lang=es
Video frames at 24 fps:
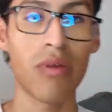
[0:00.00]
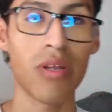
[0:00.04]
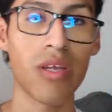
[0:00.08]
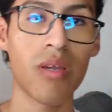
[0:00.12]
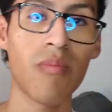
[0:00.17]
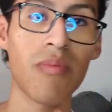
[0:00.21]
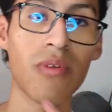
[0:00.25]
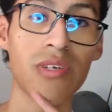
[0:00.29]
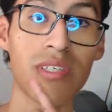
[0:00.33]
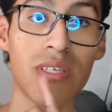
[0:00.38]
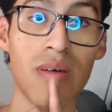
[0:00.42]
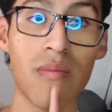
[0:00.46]
Por
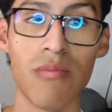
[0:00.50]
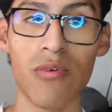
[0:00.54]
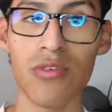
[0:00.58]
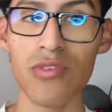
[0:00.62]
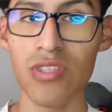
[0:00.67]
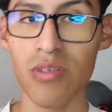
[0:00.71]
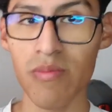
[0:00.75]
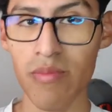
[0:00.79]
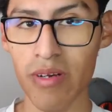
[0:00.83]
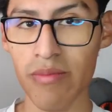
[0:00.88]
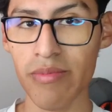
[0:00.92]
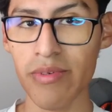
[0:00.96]
ejemplo, está
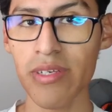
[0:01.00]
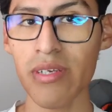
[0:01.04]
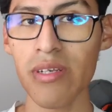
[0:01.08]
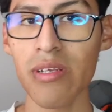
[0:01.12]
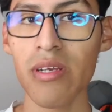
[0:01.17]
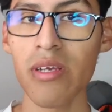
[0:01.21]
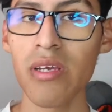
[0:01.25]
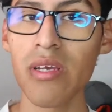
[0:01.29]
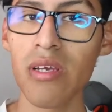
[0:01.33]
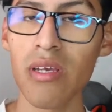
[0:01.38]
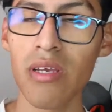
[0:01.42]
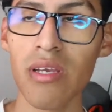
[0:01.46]
Monty Barber,
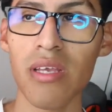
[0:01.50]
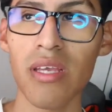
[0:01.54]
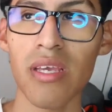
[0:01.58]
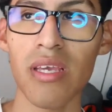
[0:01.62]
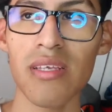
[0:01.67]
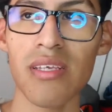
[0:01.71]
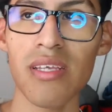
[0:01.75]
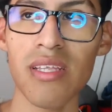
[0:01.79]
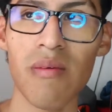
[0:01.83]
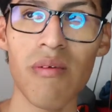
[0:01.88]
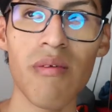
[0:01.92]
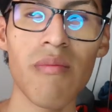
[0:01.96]

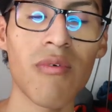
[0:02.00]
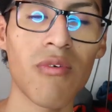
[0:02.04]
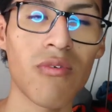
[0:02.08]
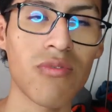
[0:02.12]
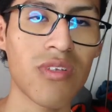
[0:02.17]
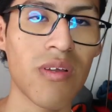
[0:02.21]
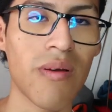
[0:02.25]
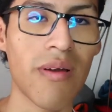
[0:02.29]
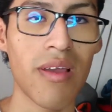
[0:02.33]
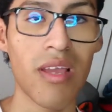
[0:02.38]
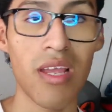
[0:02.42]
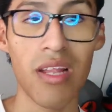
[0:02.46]
que ese también me
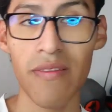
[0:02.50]
gustaba.